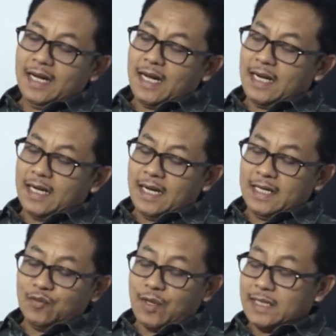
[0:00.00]
karena
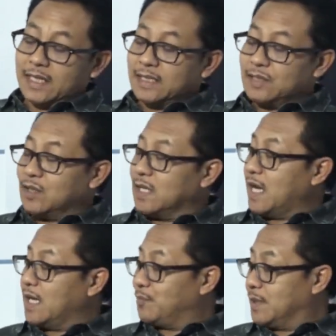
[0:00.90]
itu kaitannya dengan
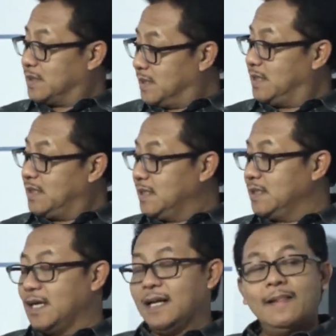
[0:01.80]
air bersih
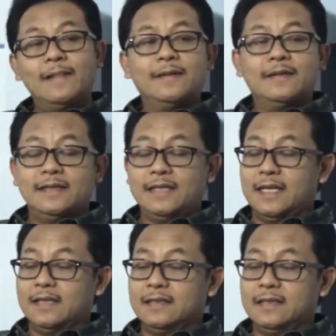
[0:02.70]
ya. Betul. Dan
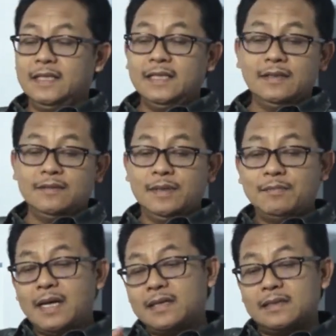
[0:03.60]
ini
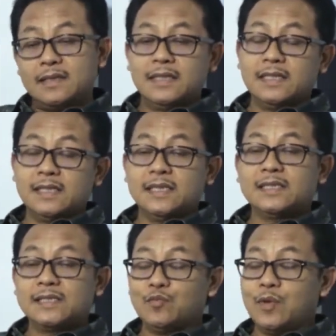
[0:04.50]
memang eh,
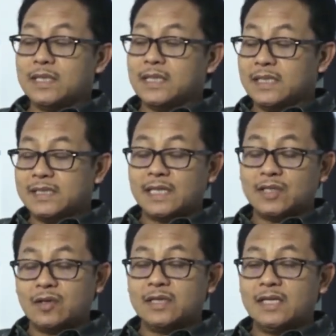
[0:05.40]
semua dari
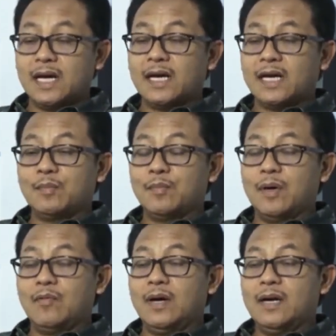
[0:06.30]
sektor ini yang akan
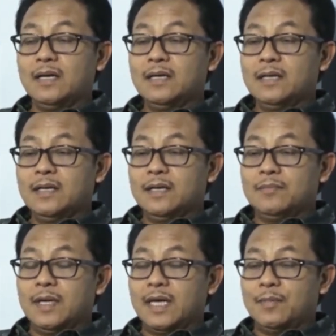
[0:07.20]
membawa
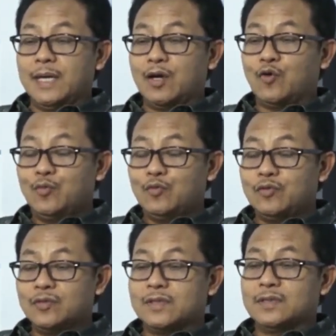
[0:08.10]
bagaimana kumuh
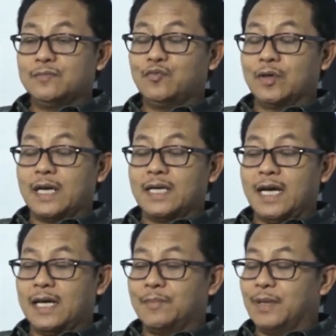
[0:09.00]
bukan
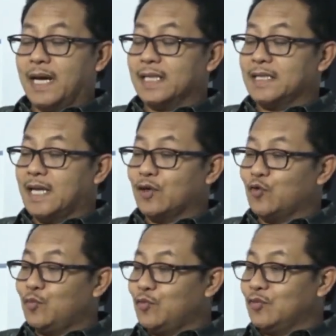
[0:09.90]
pengertian
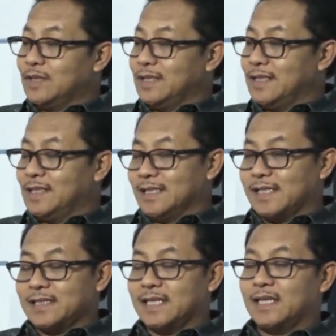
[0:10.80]
kumuh di titik
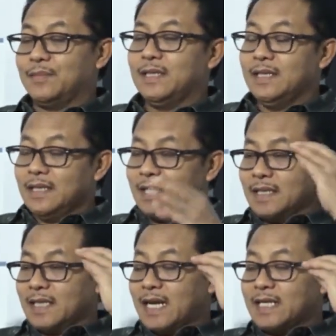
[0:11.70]
saja tapi
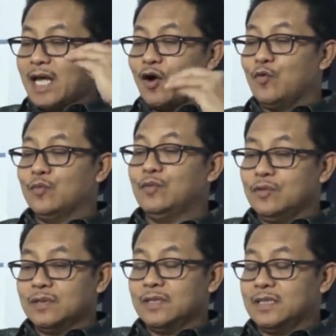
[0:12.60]
ketika kita
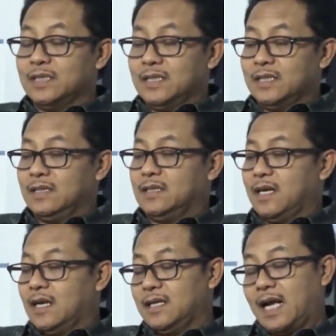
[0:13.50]
kumuh di
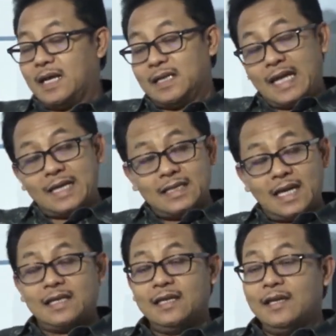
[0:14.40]
yang kita
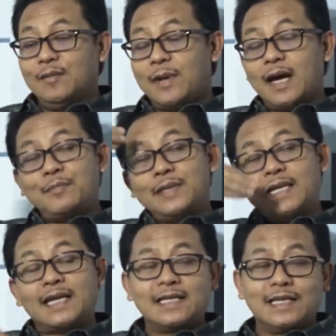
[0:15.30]
lihat maka
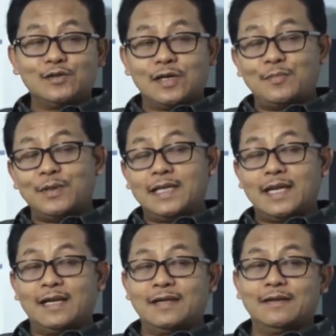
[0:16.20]
pikiran kita juga
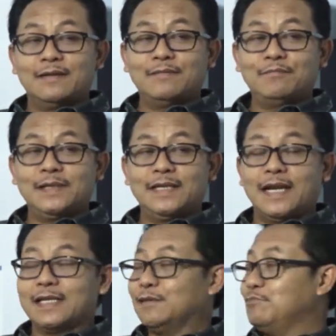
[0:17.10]
pikiran
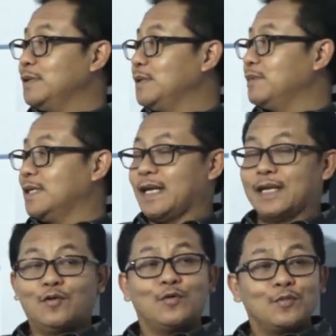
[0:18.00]
pikiran sempit
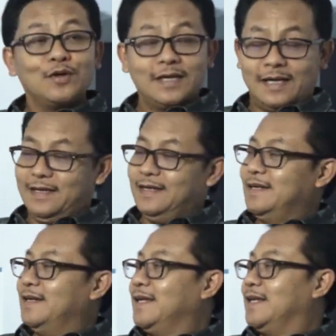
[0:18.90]
pikiran hmm. kumuh ya hmm,
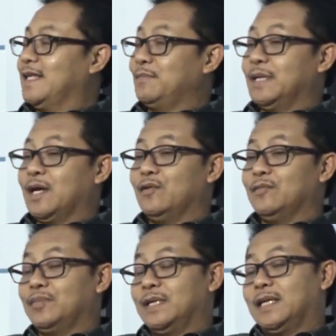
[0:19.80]
hmm, ya tapi kalau
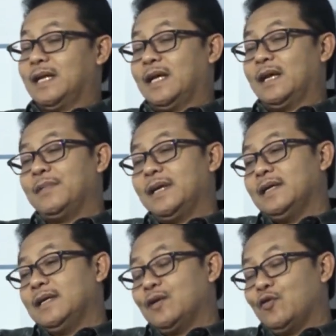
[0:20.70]
pikiran apa
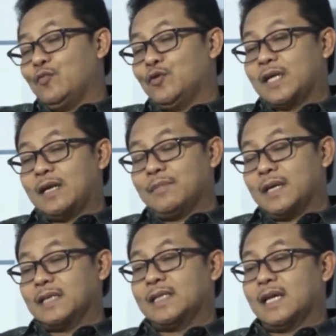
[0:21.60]
kumuh dalam
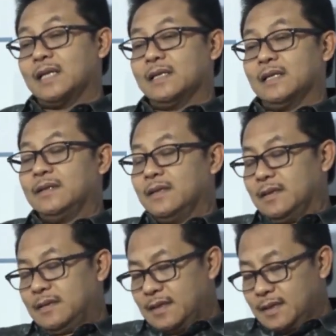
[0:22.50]
pengertian eh,
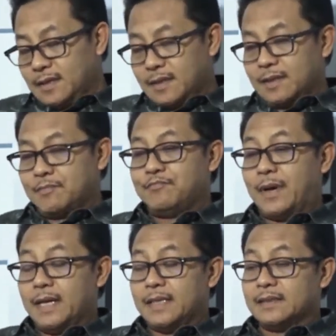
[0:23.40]
eh,
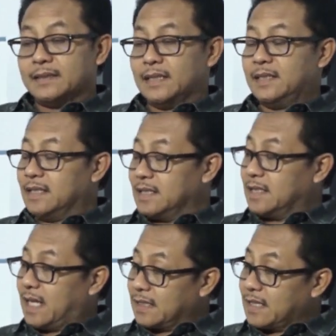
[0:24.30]
baik tadi
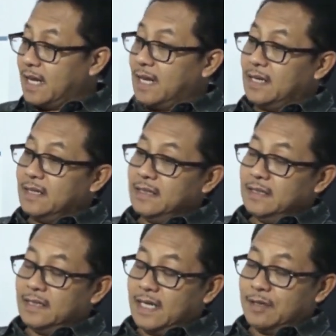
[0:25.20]
ditata
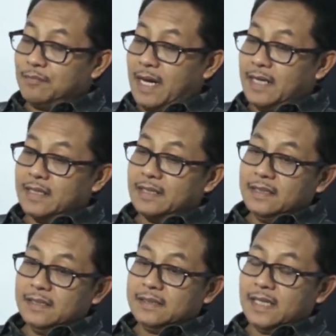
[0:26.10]
dengan baik
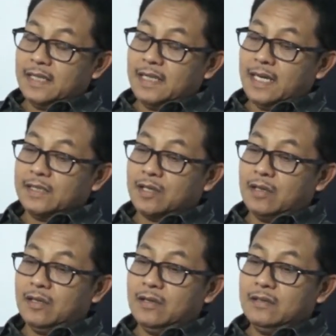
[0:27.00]
saya kira insya
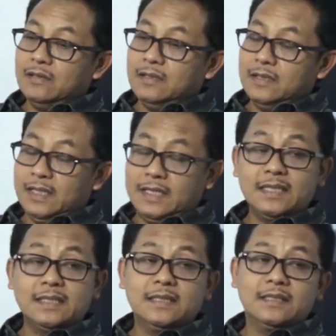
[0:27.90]
Allah ya
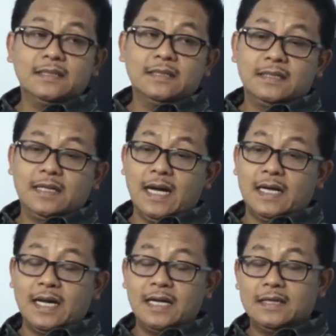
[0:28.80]
tadi ke
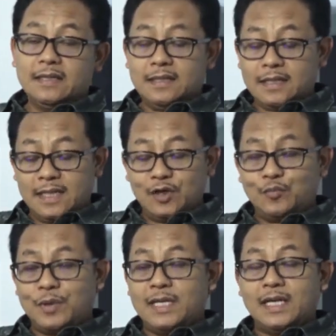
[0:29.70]
arah
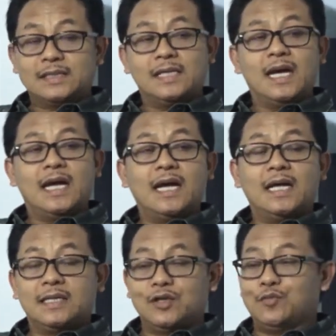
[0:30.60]
kehidupan yang
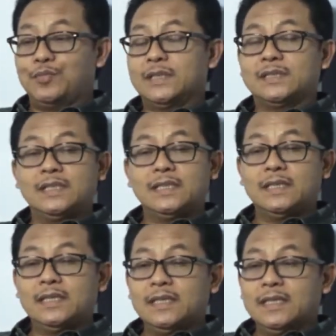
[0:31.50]
sehat hidup
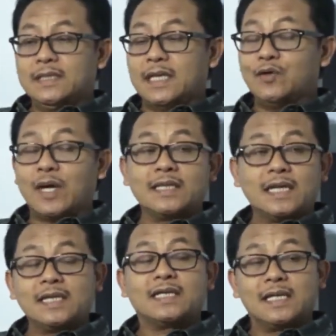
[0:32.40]
bersih dan itu
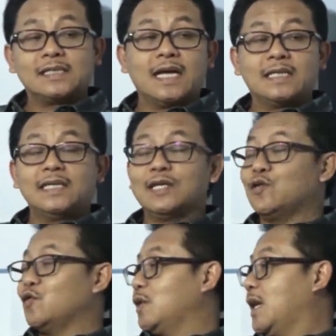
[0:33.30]
kaitannya dengan saat ini
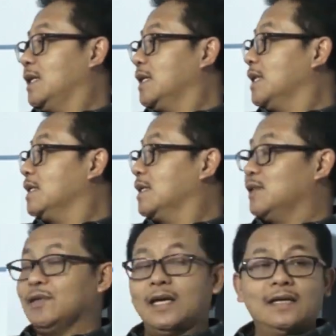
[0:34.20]
corona ini kan Betul. gitu ya.